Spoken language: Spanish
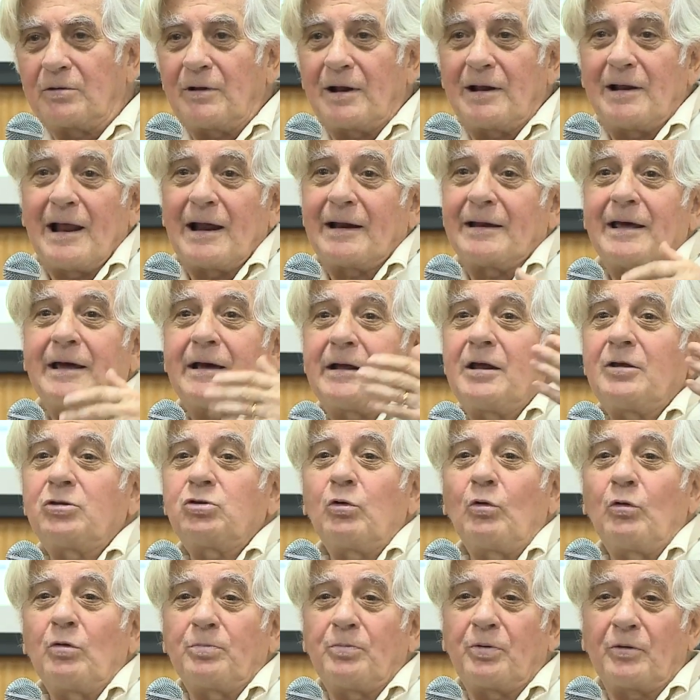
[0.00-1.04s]
la
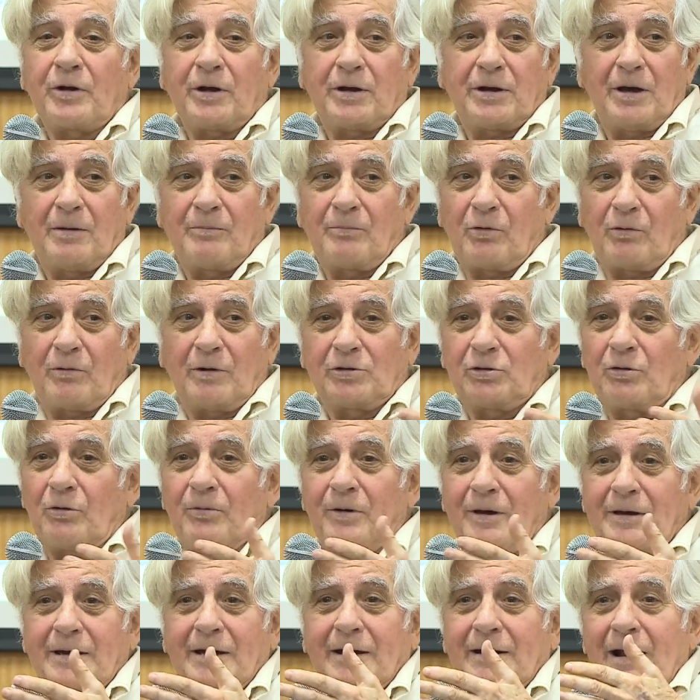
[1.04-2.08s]
negritud por ejemplo cuando
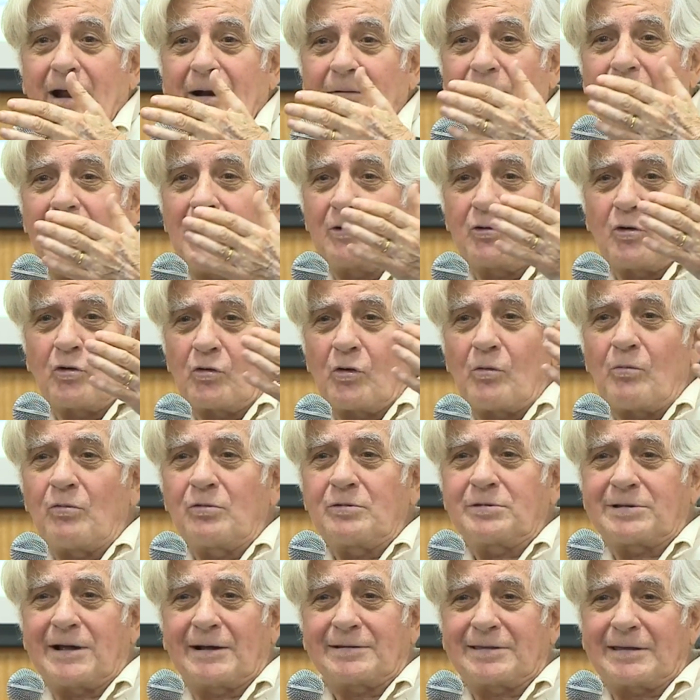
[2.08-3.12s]
veían al blanco como
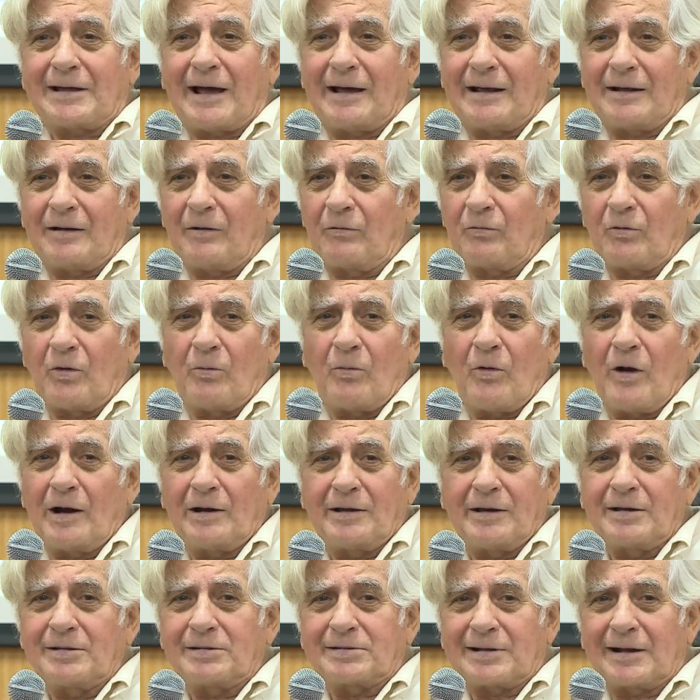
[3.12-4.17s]
un como
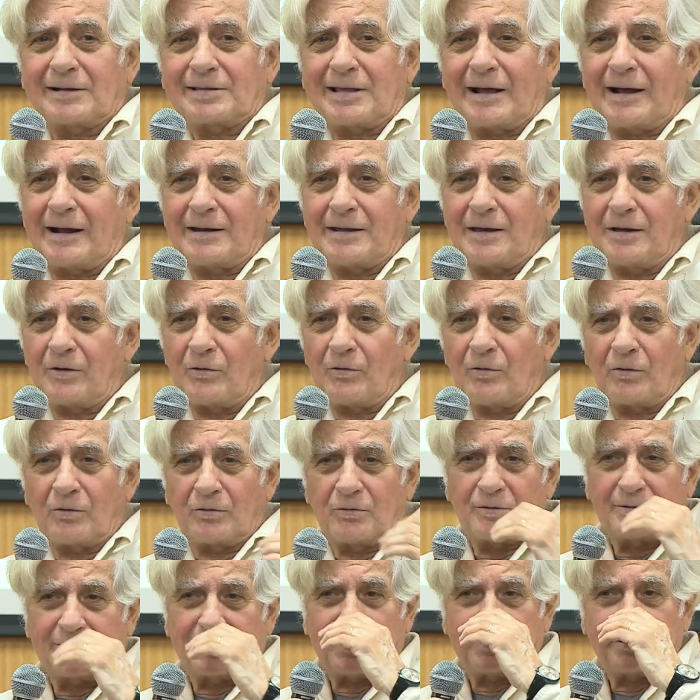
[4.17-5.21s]
alguien satánico
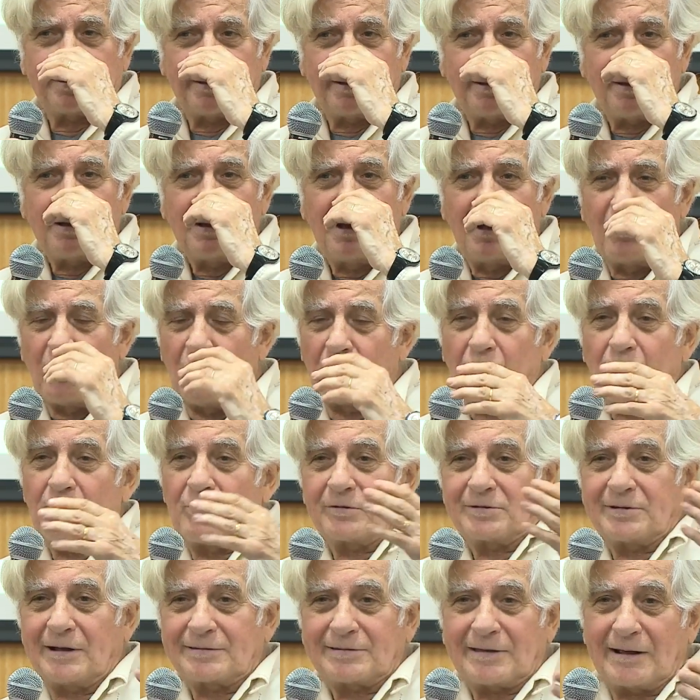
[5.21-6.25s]
no es así o como
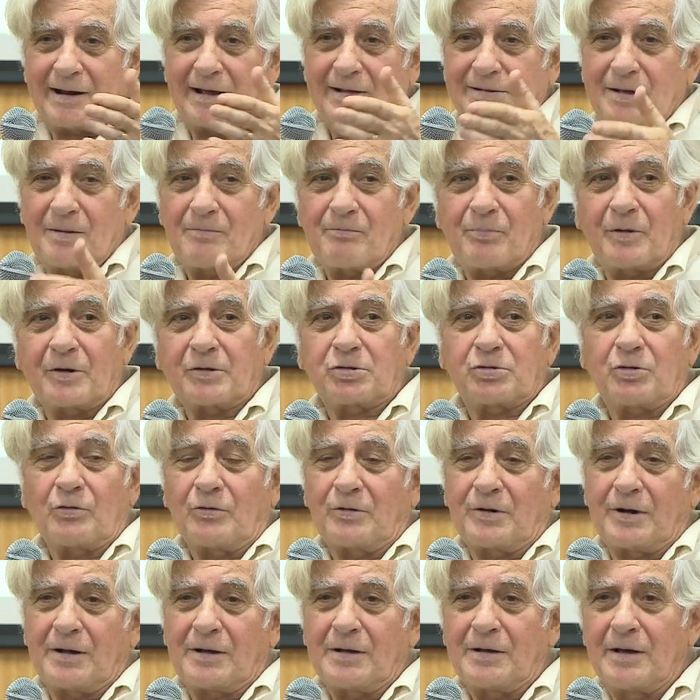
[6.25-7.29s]
satanás en
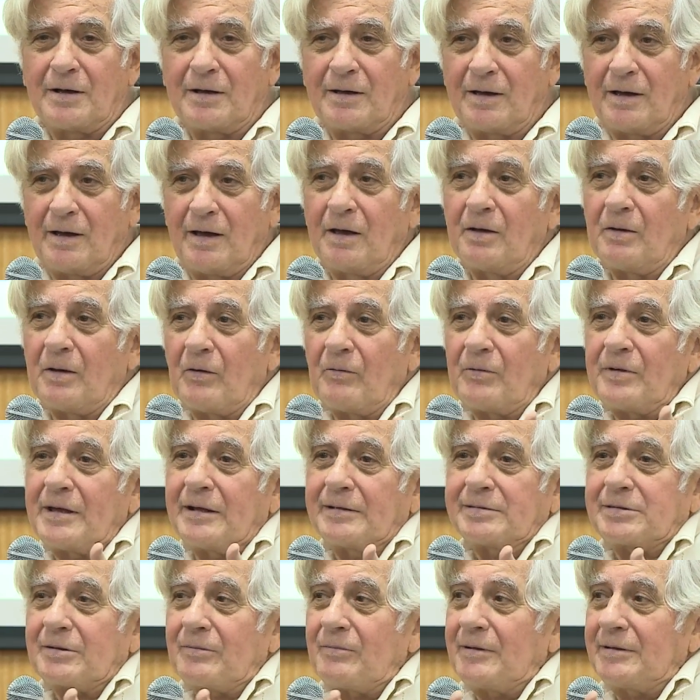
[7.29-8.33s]
persona
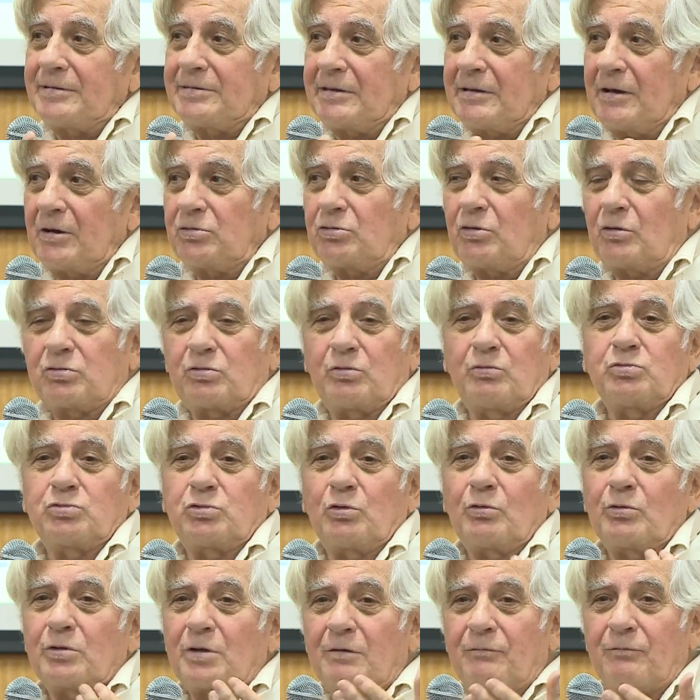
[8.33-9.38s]
evidentemente eso es un
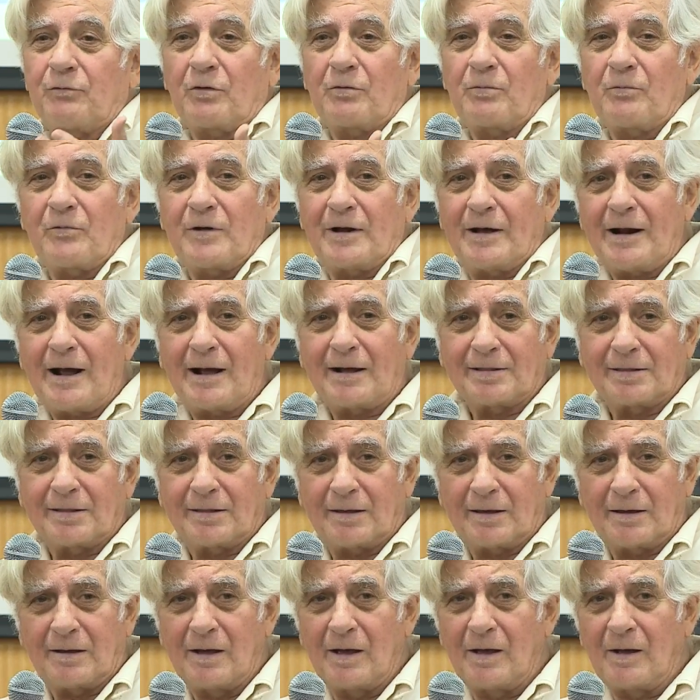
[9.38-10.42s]
tour de force muy
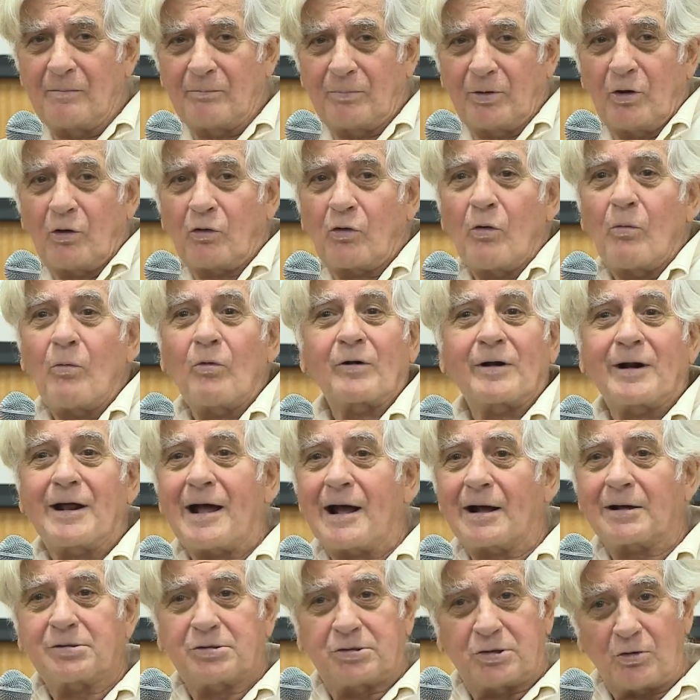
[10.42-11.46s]
grande pero como
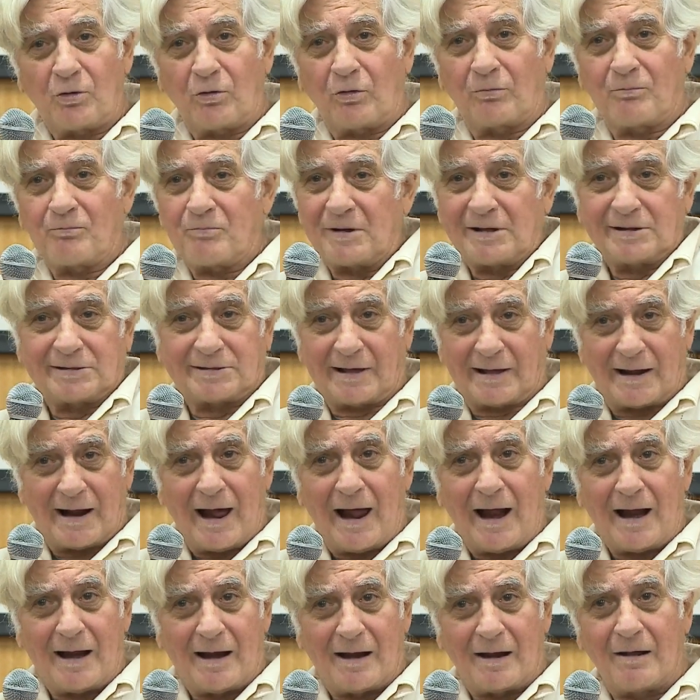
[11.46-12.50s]
reacción
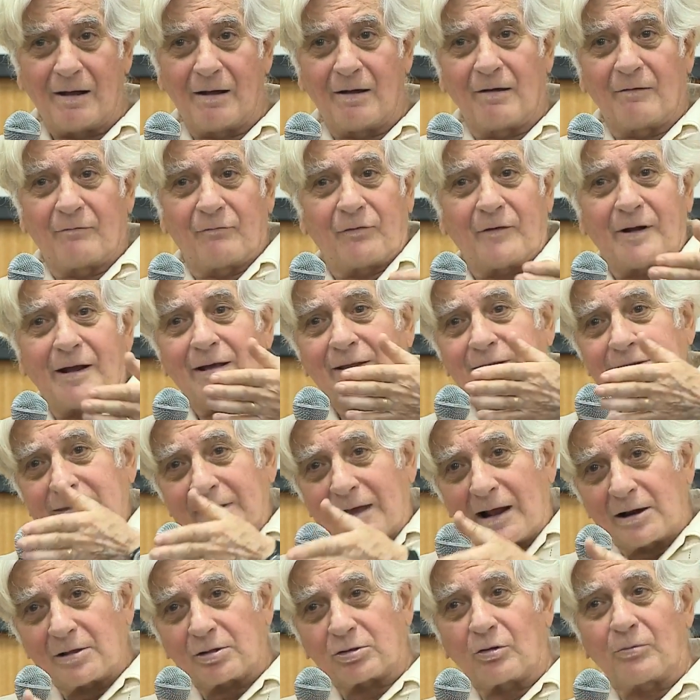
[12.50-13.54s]
visceral frente
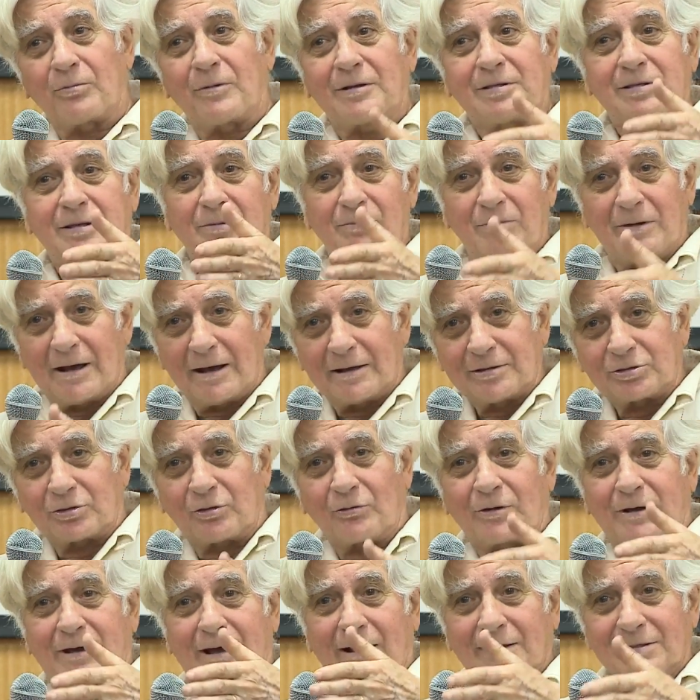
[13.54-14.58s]
al
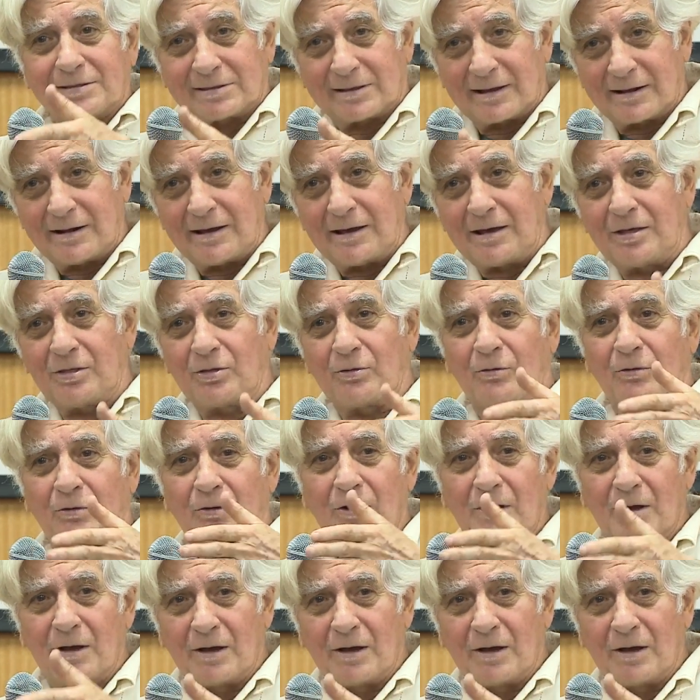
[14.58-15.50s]
sometimiento que han tenido